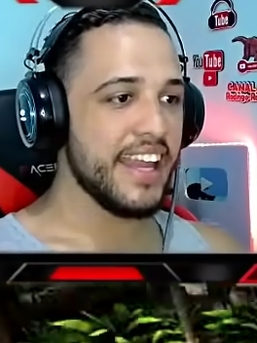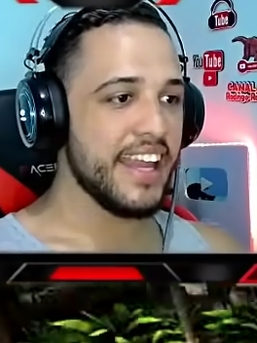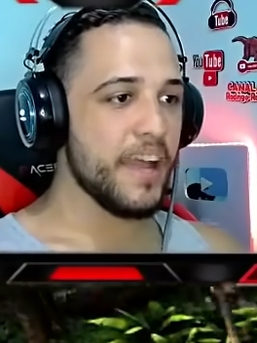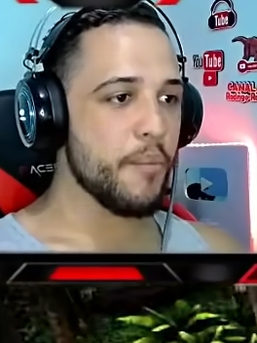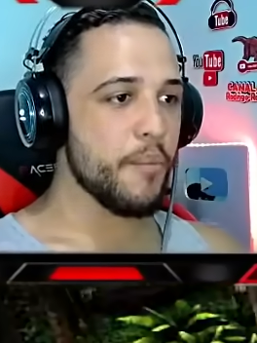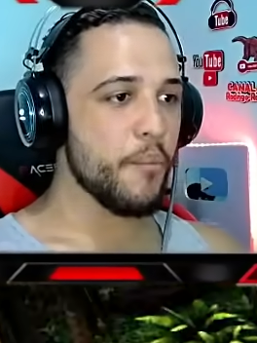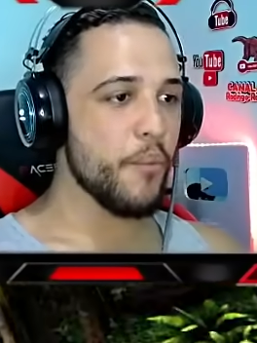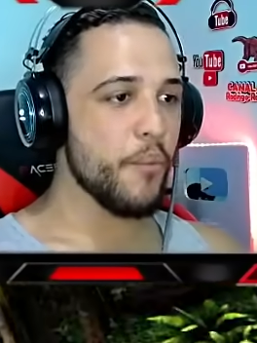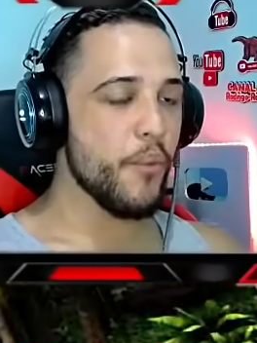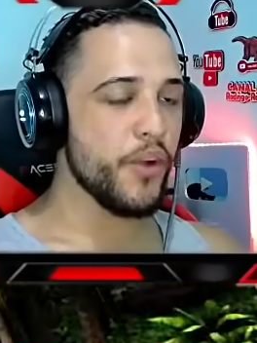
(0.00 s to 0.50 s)
Ele
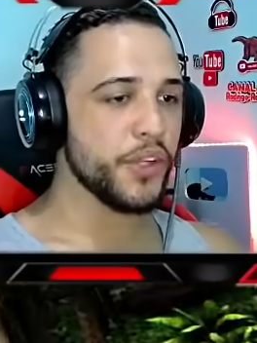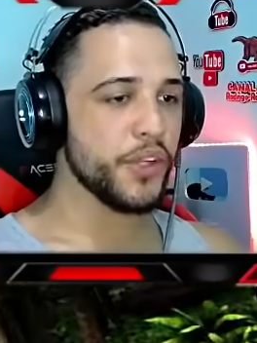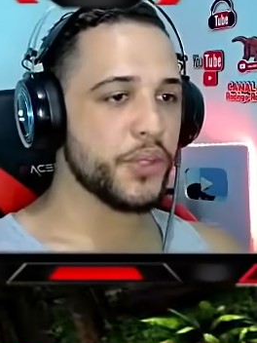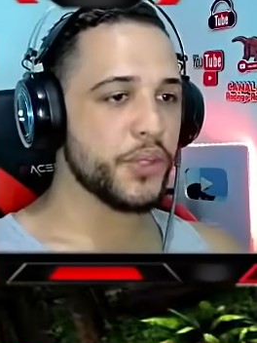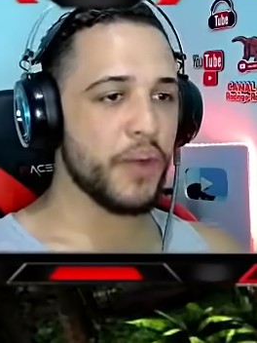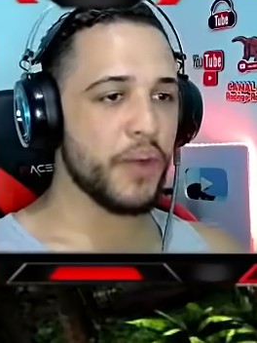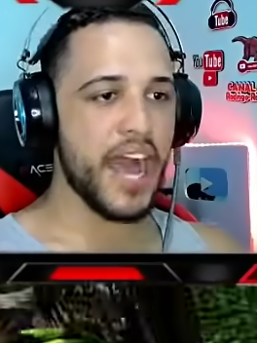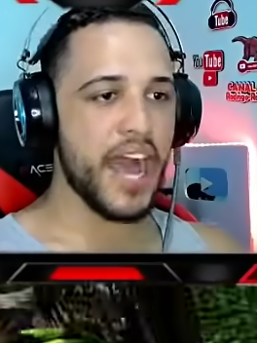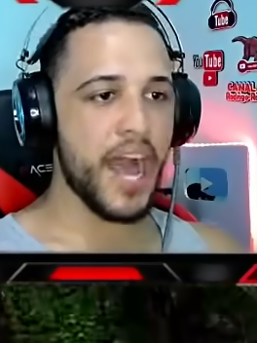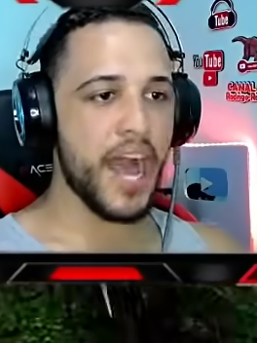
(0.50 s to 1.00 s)
é
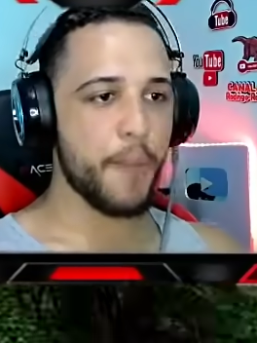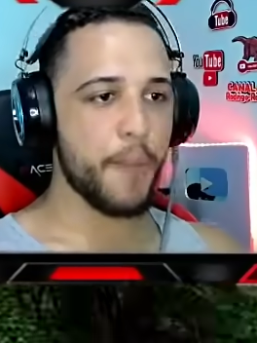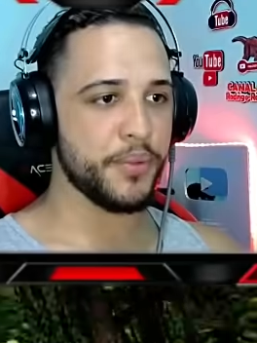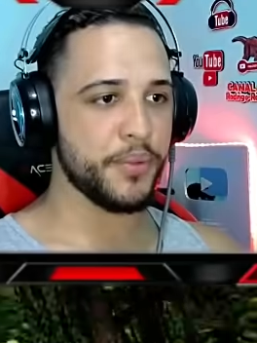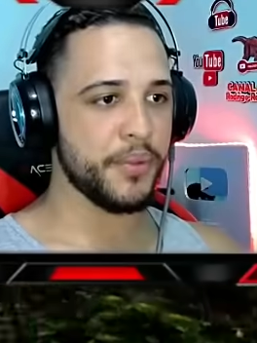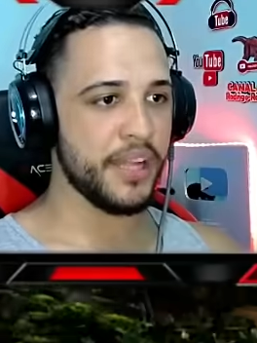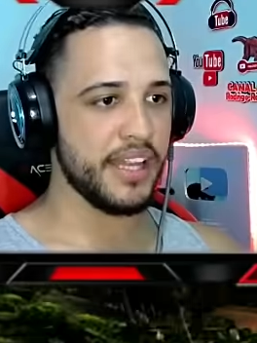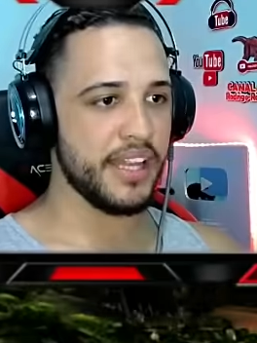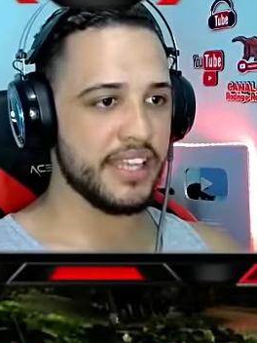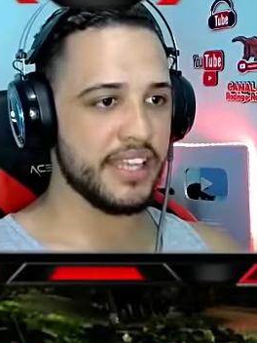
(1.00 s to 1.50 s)
muito
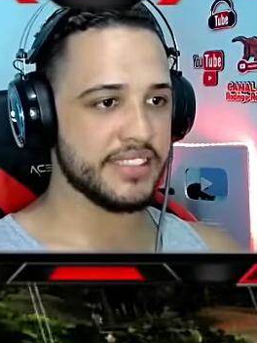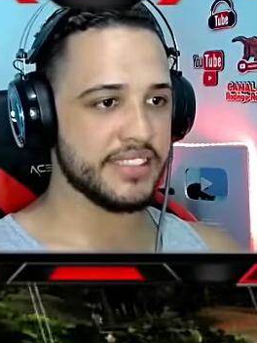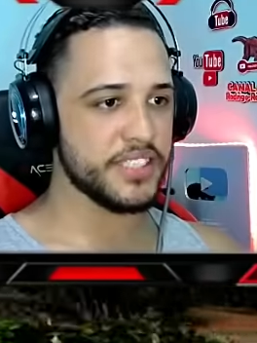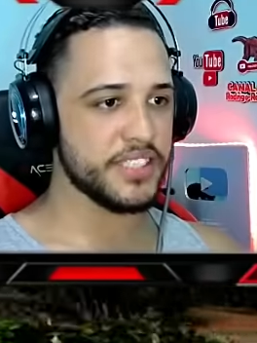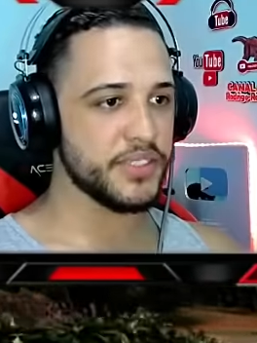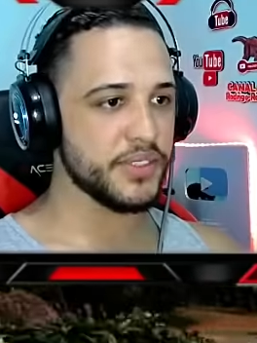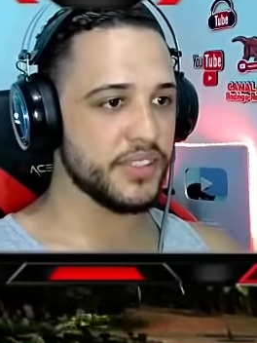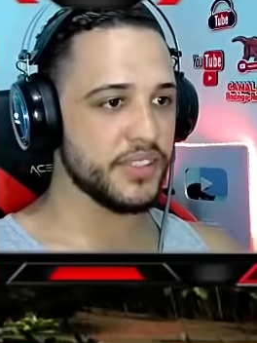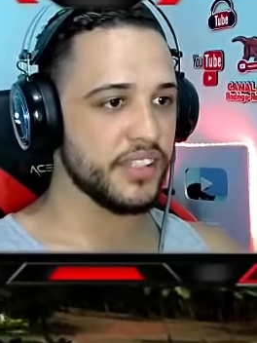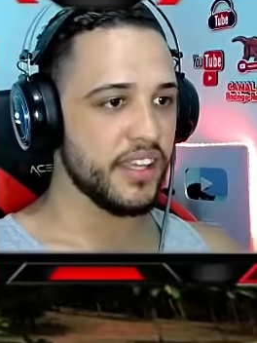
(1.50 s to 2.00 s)
rápido, galera.
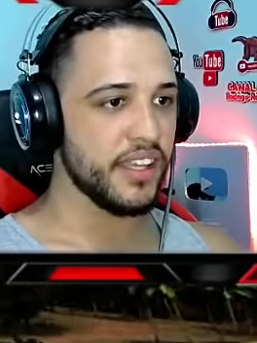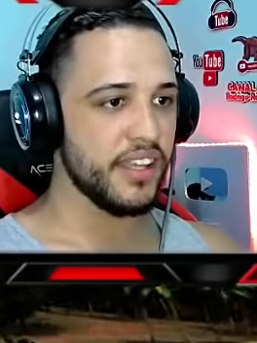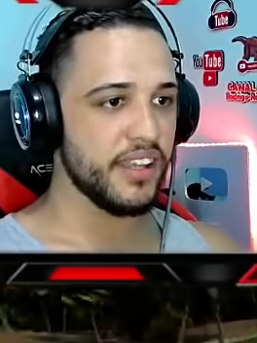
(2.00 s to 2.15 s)
Vocês não